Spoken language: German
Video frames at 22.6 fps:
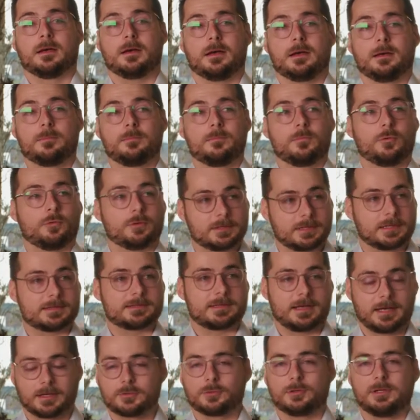ähm, und jetzt
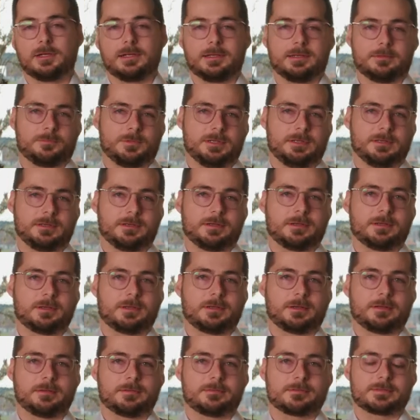aktuell eben hier in
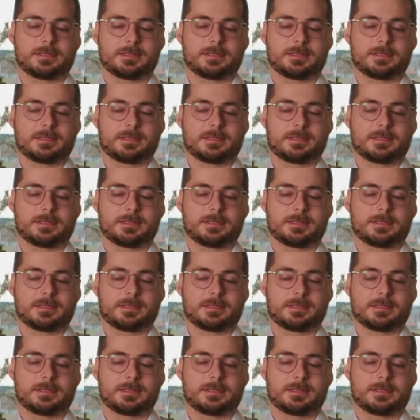der